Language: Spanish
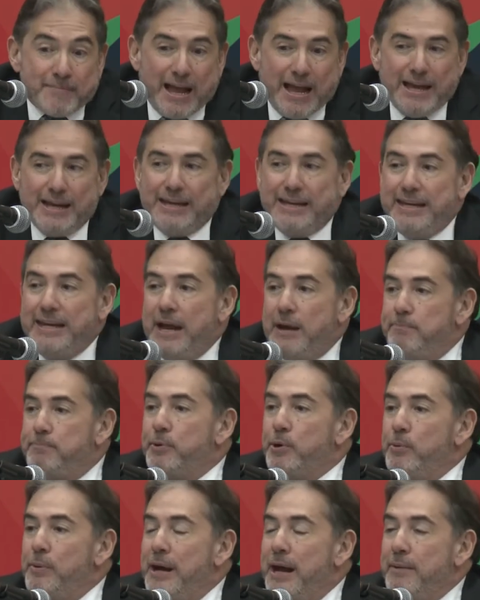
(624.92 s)
ahí el
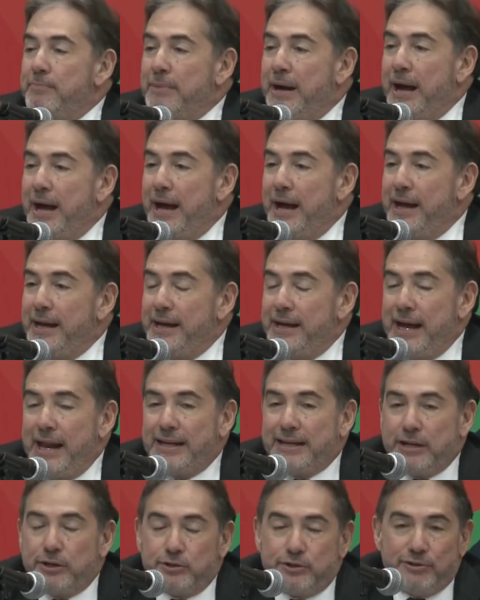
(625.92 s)
problema eh, al
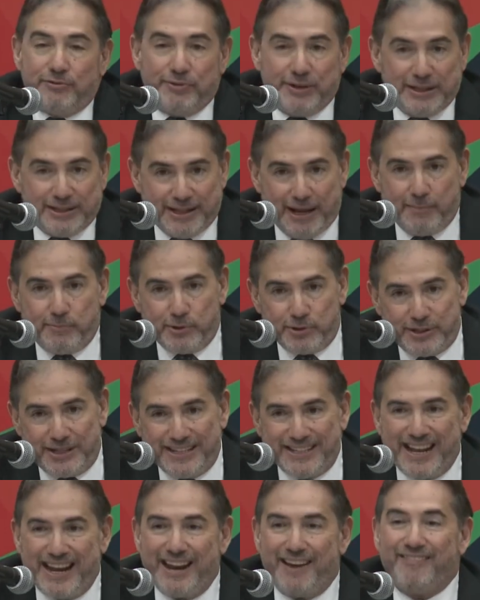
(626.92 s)
que nos enfrentamos
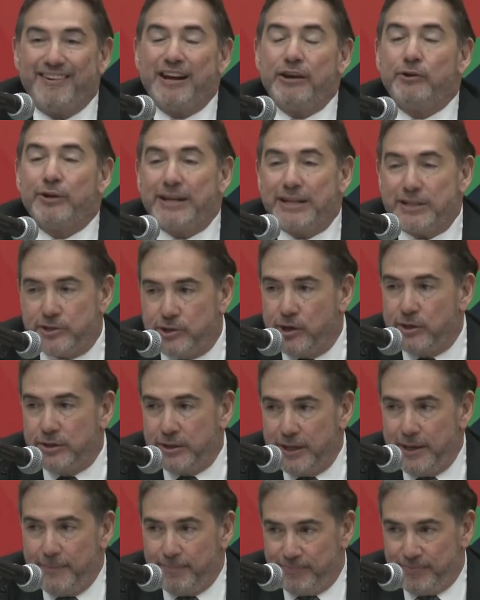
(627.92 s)
es a la valoración
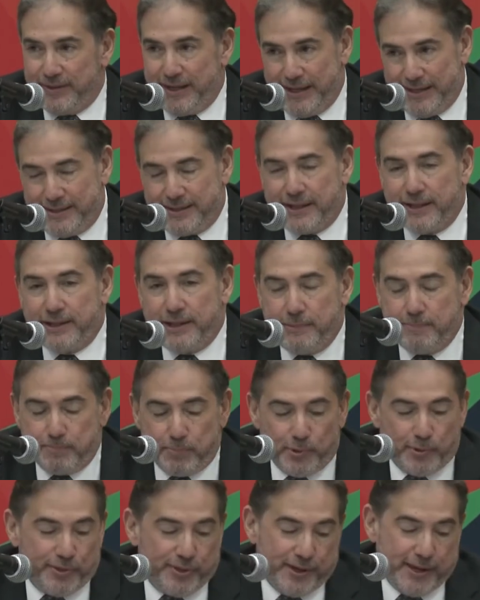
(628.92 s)
de este
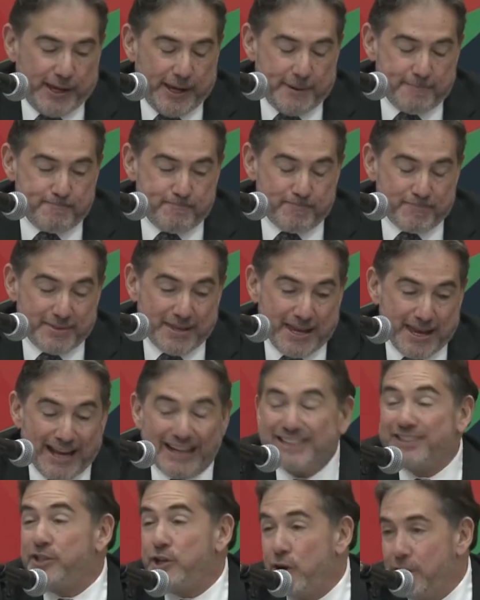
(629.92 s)
tipo de,
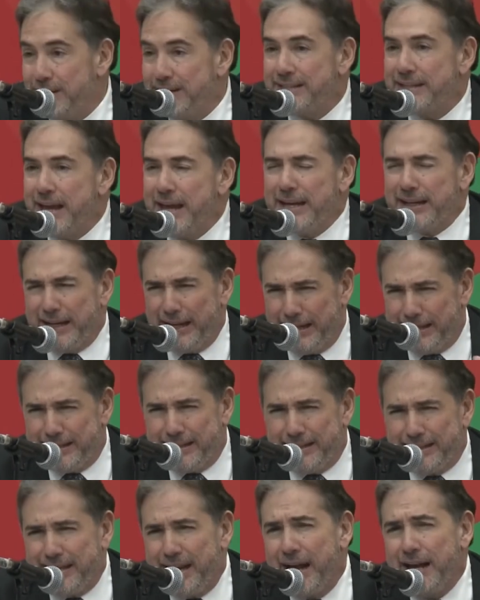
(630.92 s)
acciones que les
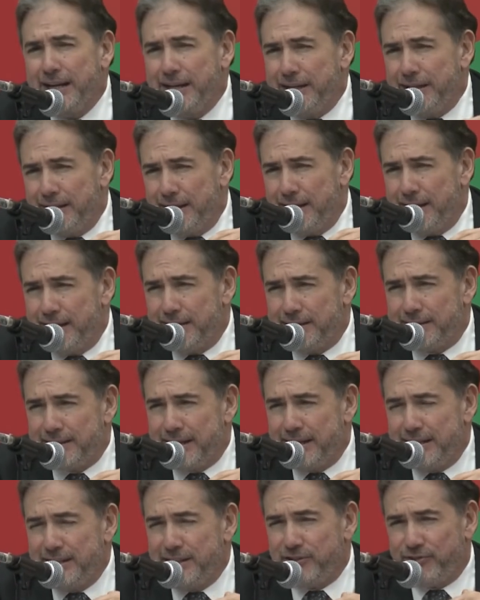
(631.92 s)
decía eh,
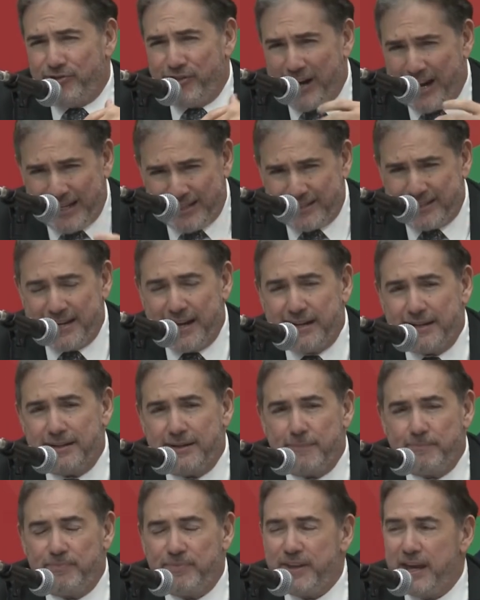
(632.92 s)
se
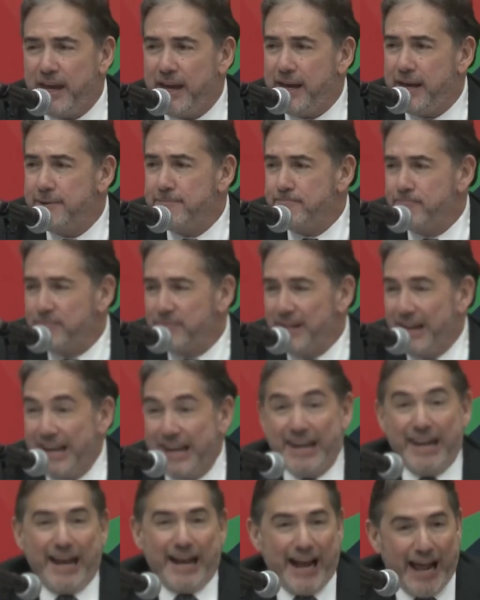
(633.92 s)
disfrazan de
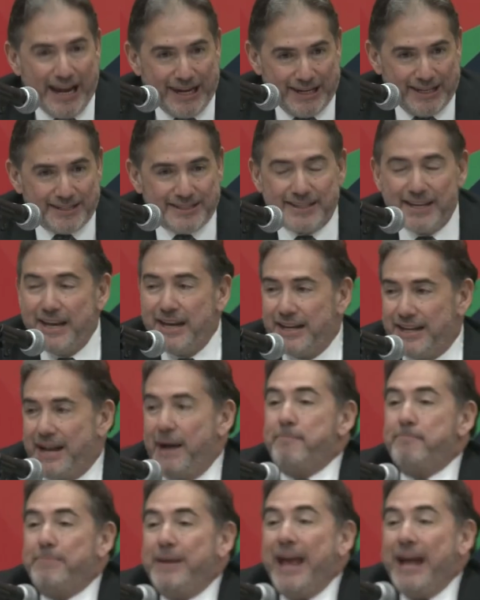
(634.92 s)
legales,
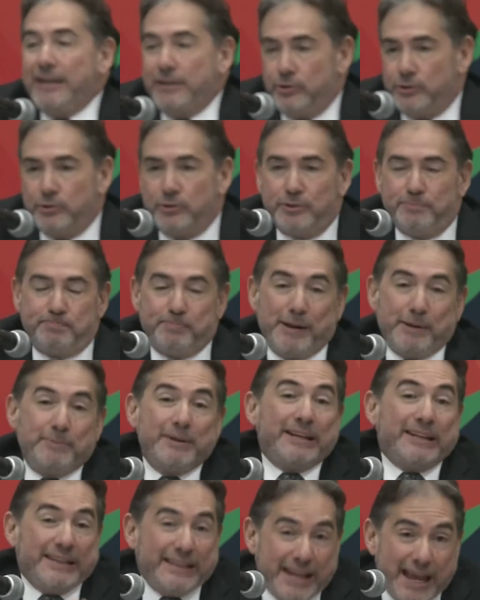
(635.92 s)
cambiando,
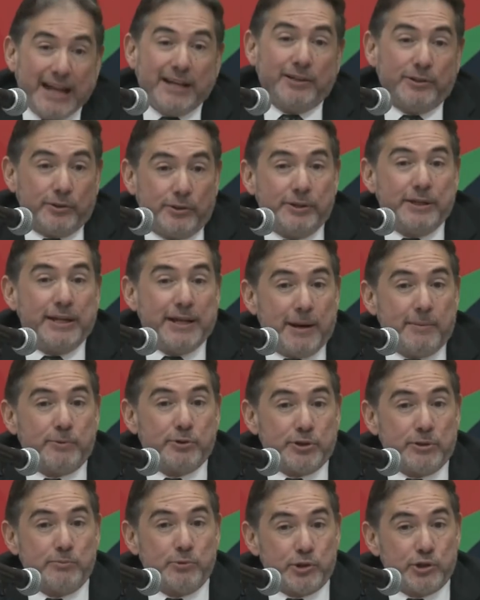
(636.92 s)
pervirtiendo,
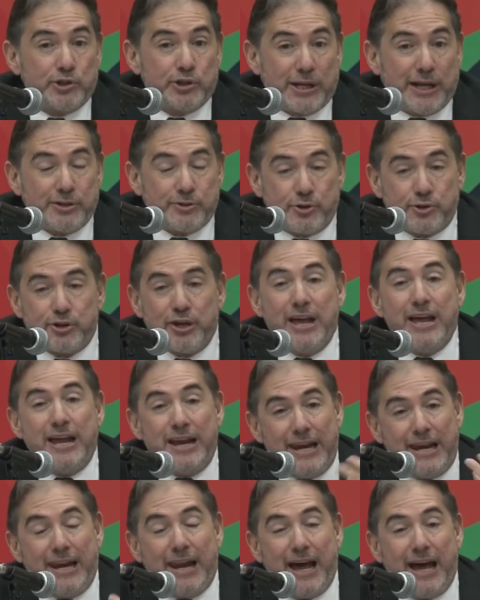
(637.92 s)
diríamos en muchos casos,
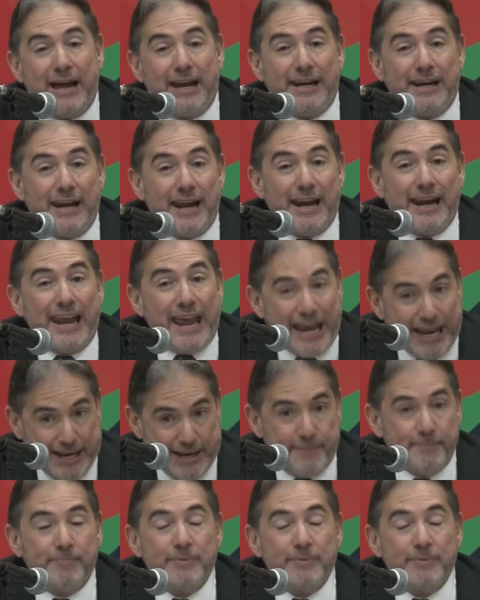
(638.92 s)
la, ley.